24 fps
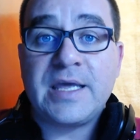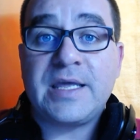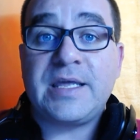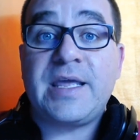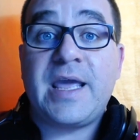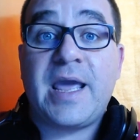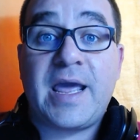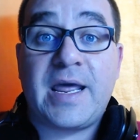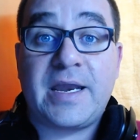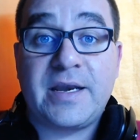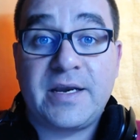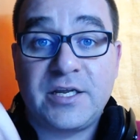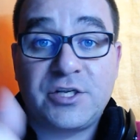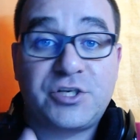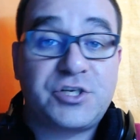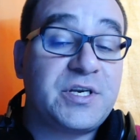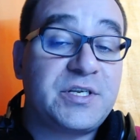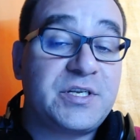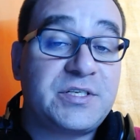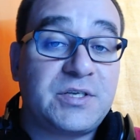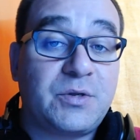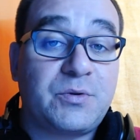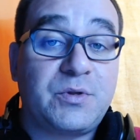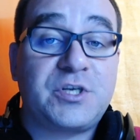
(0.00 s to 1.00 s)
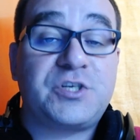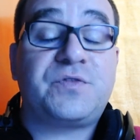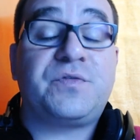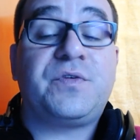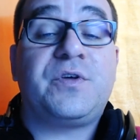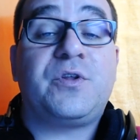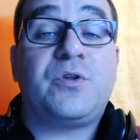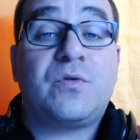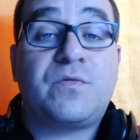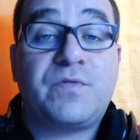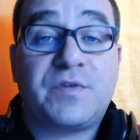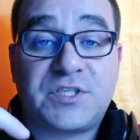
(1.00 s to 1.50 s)
E é na descrição deste
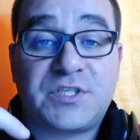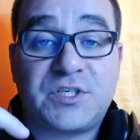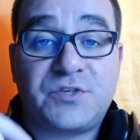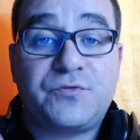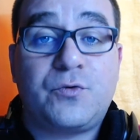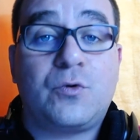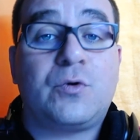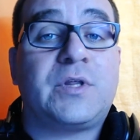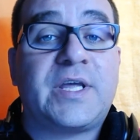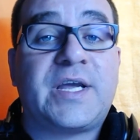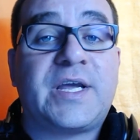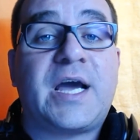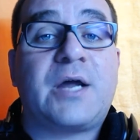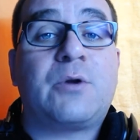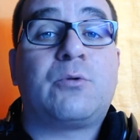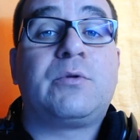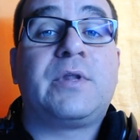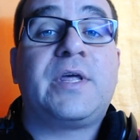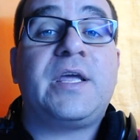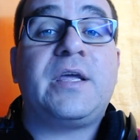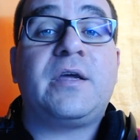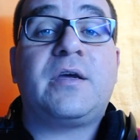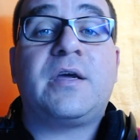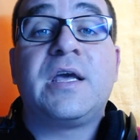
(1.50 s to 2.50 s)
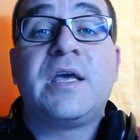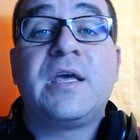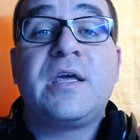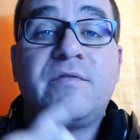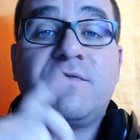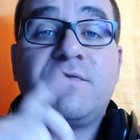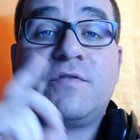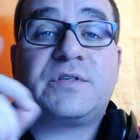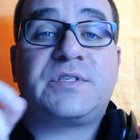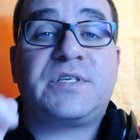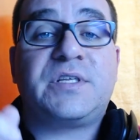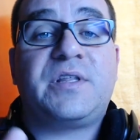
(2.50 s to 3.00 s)
vídeo que vocês vão clicar no link
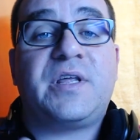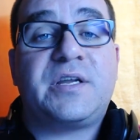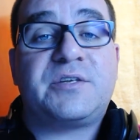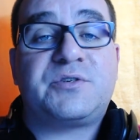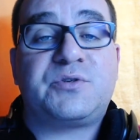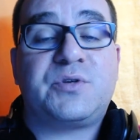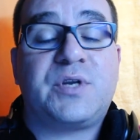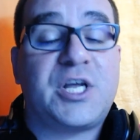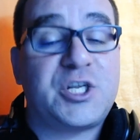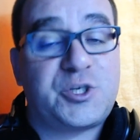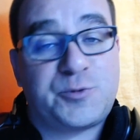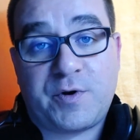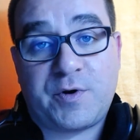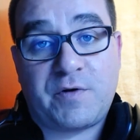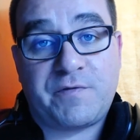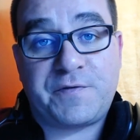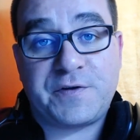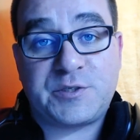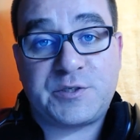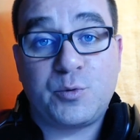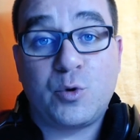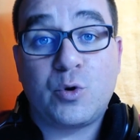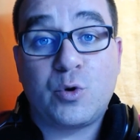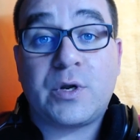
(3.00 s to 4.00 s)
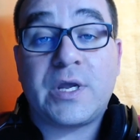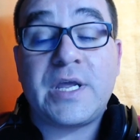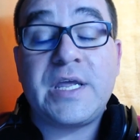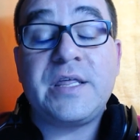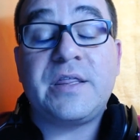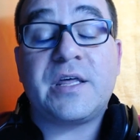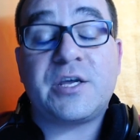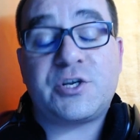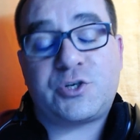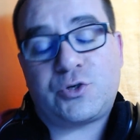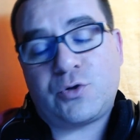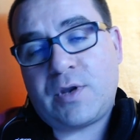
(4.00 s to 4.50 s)
e vão ser direcionados para o Facebook
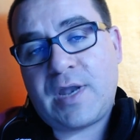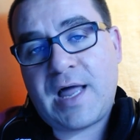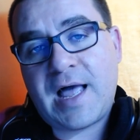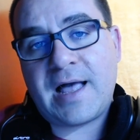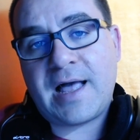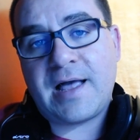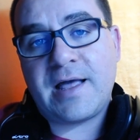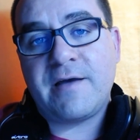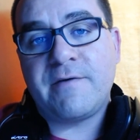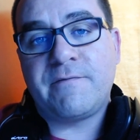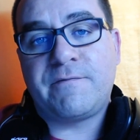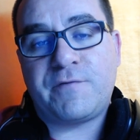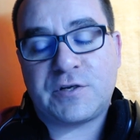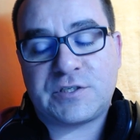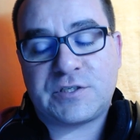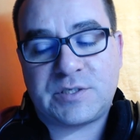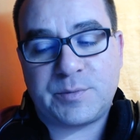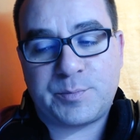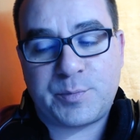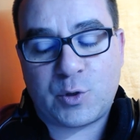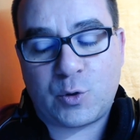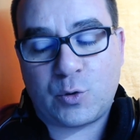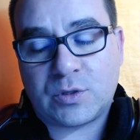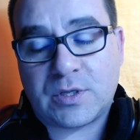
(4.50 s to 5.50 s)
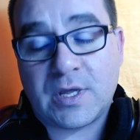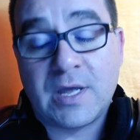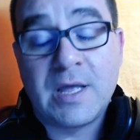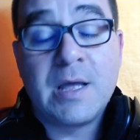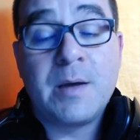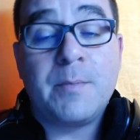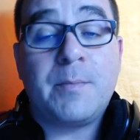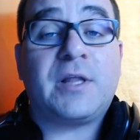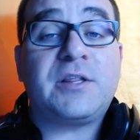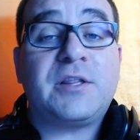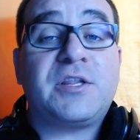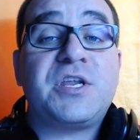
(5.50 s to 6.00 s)
e deixam lá a vossa pergunta.
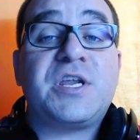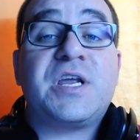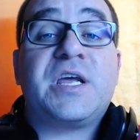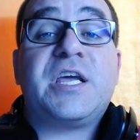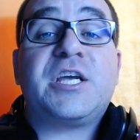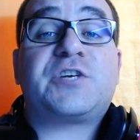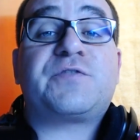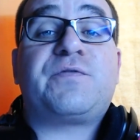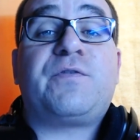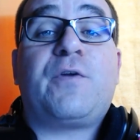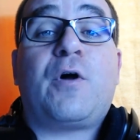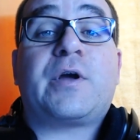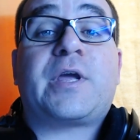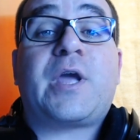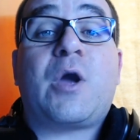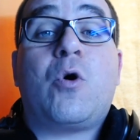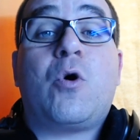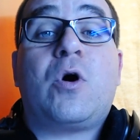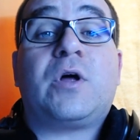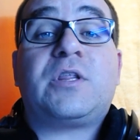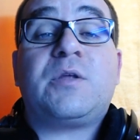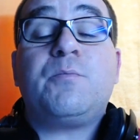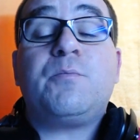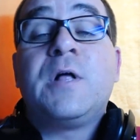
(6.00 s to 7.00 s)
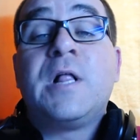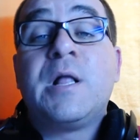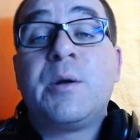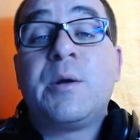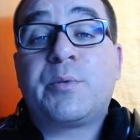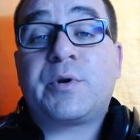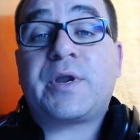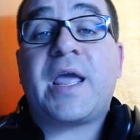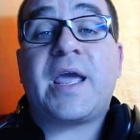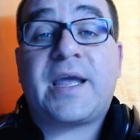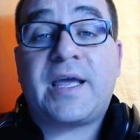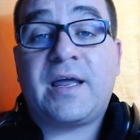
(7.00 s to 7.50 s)
Maltinha, este vlog é ótimo
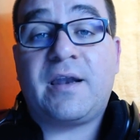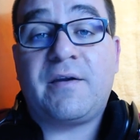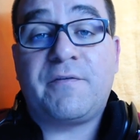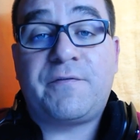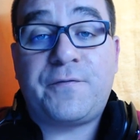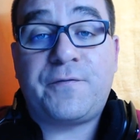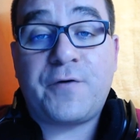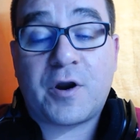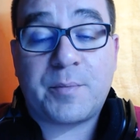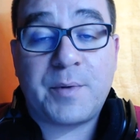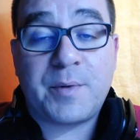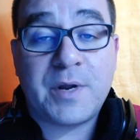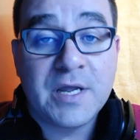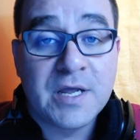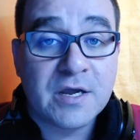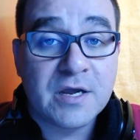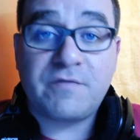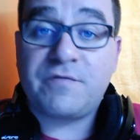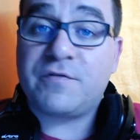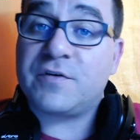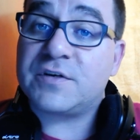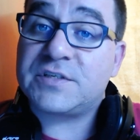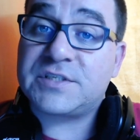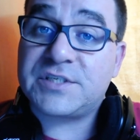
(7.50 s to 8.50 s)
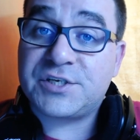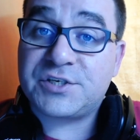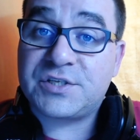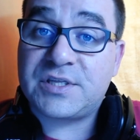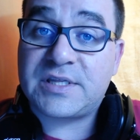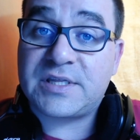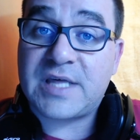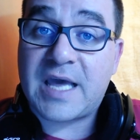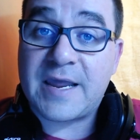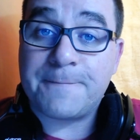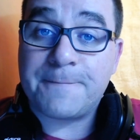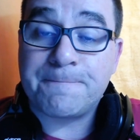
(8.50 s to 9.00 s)
porque é aquela forma que vocês
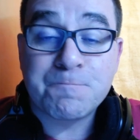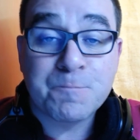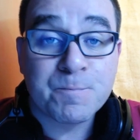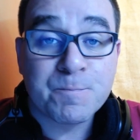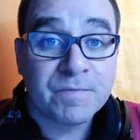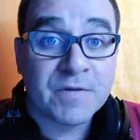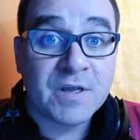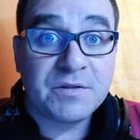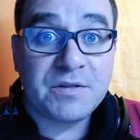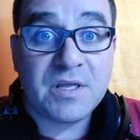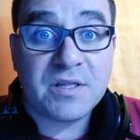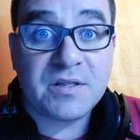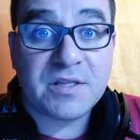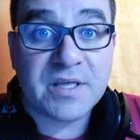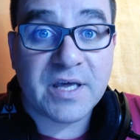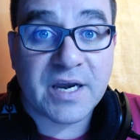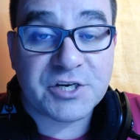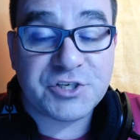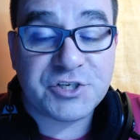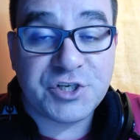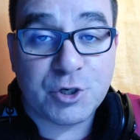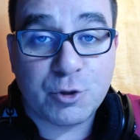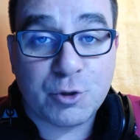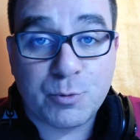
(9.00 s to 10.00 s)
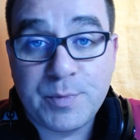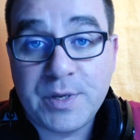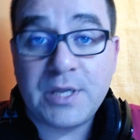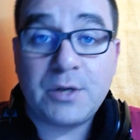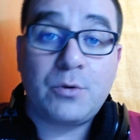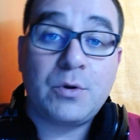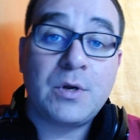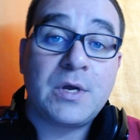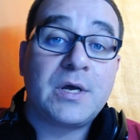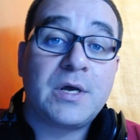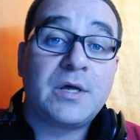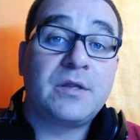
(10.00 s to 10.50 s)
têm de interagir
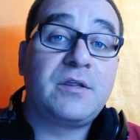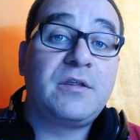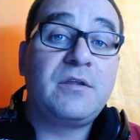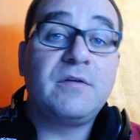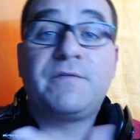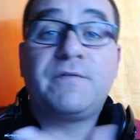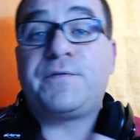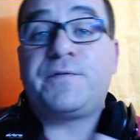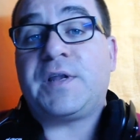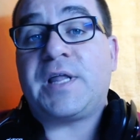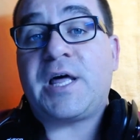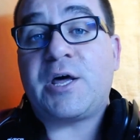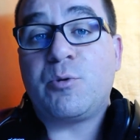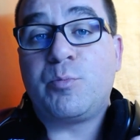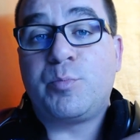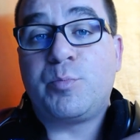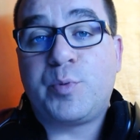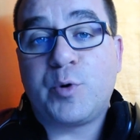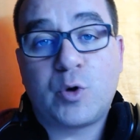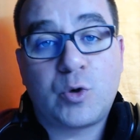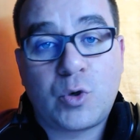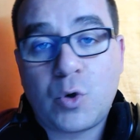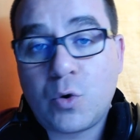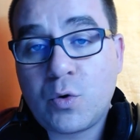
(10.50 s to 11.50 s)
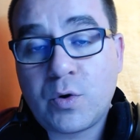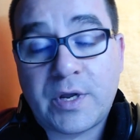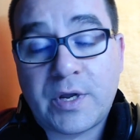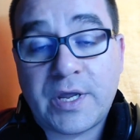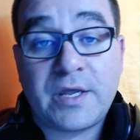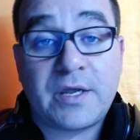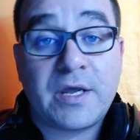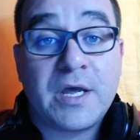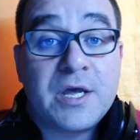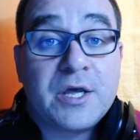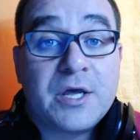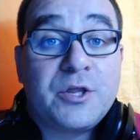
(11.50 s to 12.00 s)
comigo, de falar um pouco com o
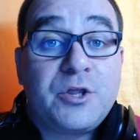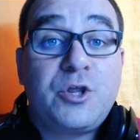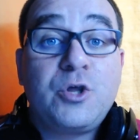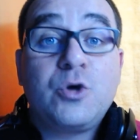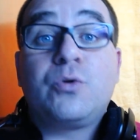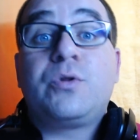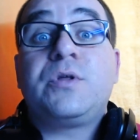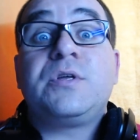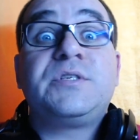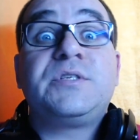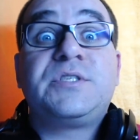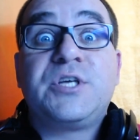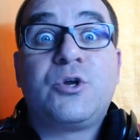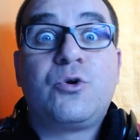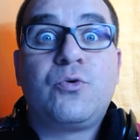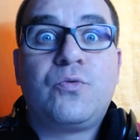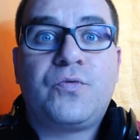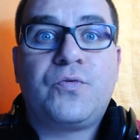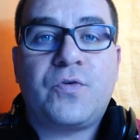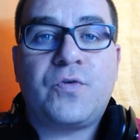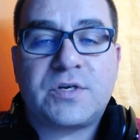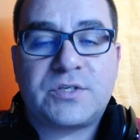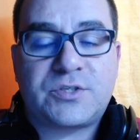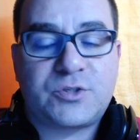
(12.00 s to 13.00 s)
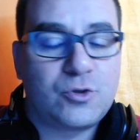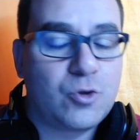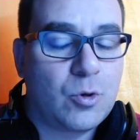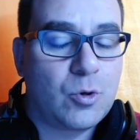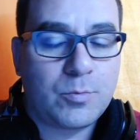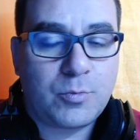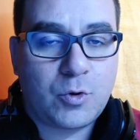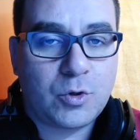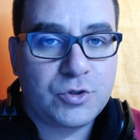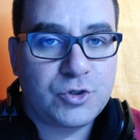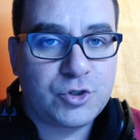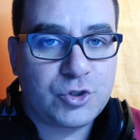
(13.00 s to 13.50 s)
Rick, de eu dizer o vosso
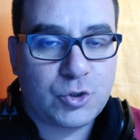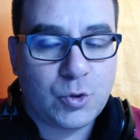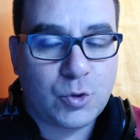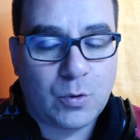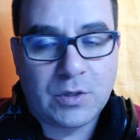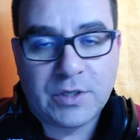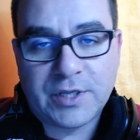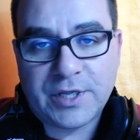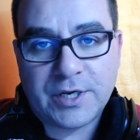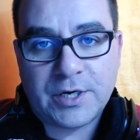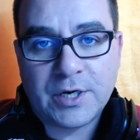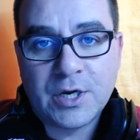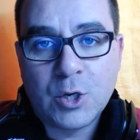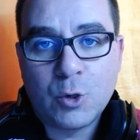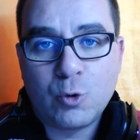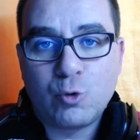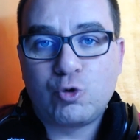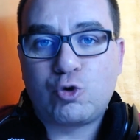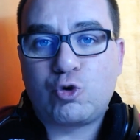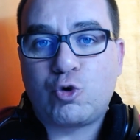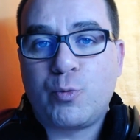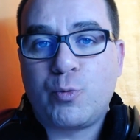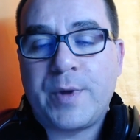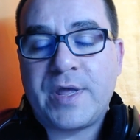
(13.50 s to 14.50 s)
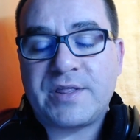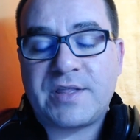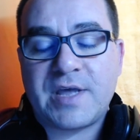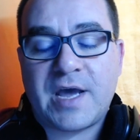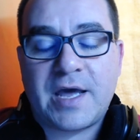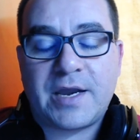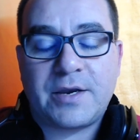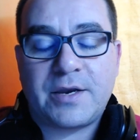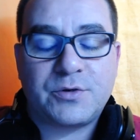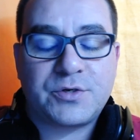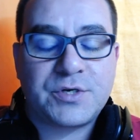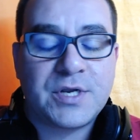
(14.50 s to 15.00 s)
nome quando estou a ler os
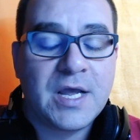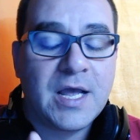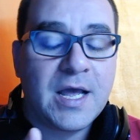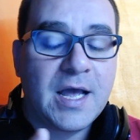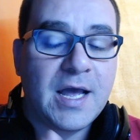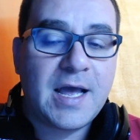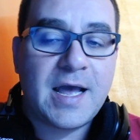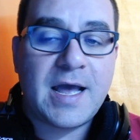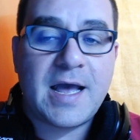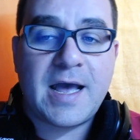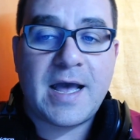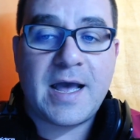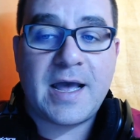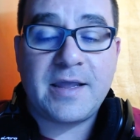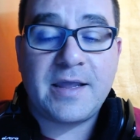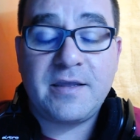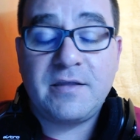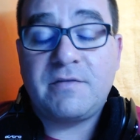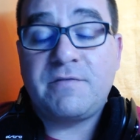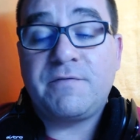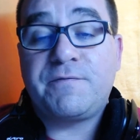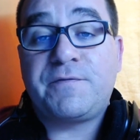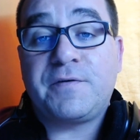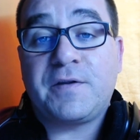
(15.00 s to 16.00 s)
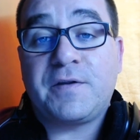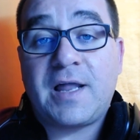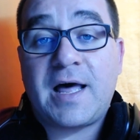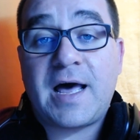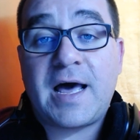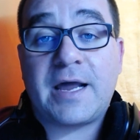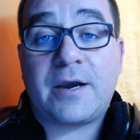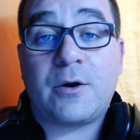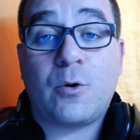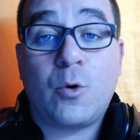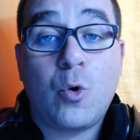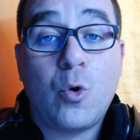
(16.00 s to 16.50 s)
comentários uh, e de
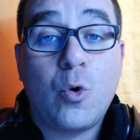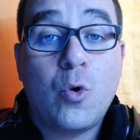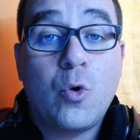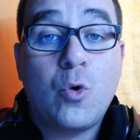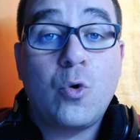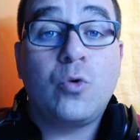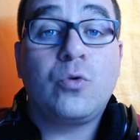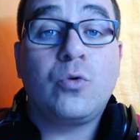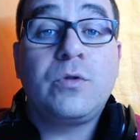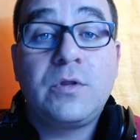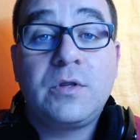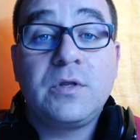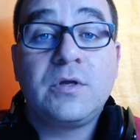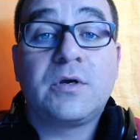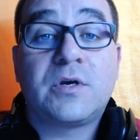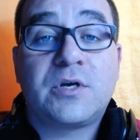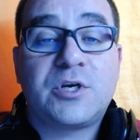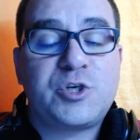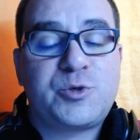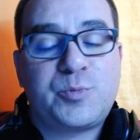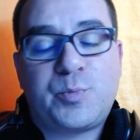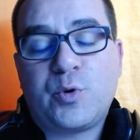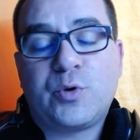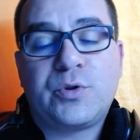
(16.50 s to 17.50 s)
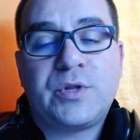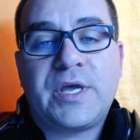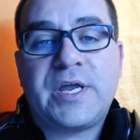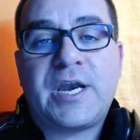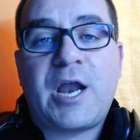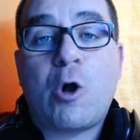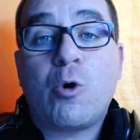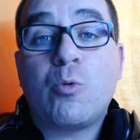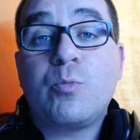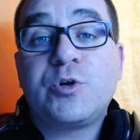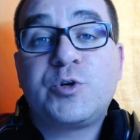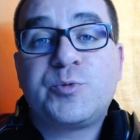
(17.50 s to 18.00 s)
falar ou de
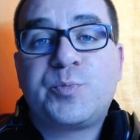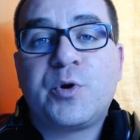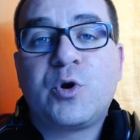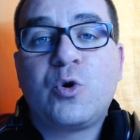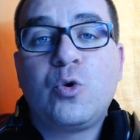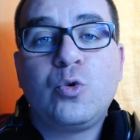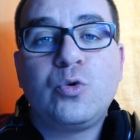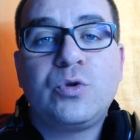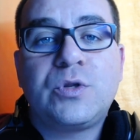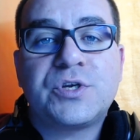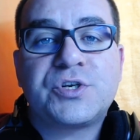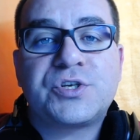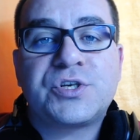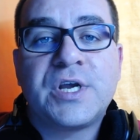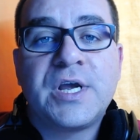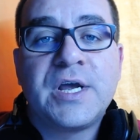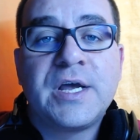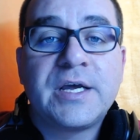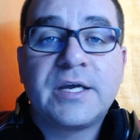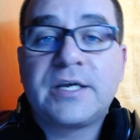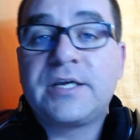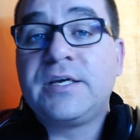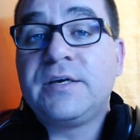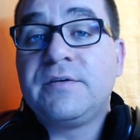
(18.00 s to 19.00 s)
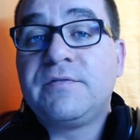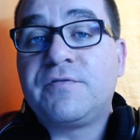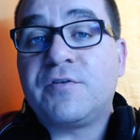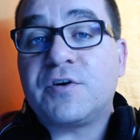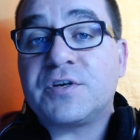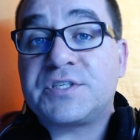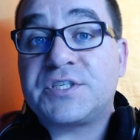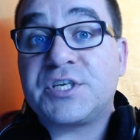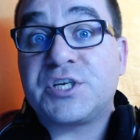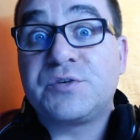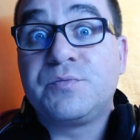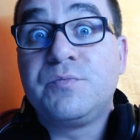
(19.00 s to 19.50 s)
responder algumas perguntas que que
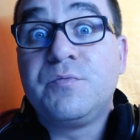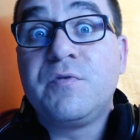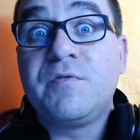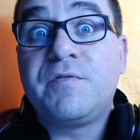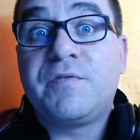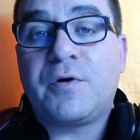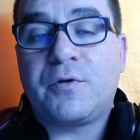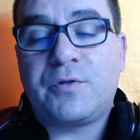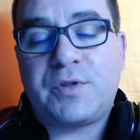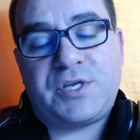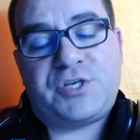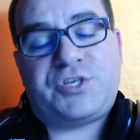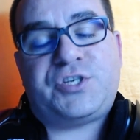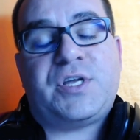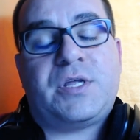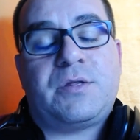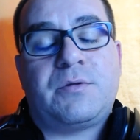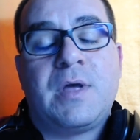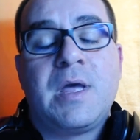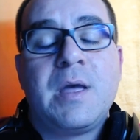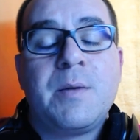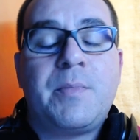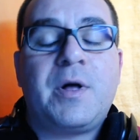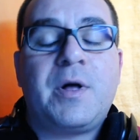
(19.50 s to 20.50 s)
vocês me vão deixando.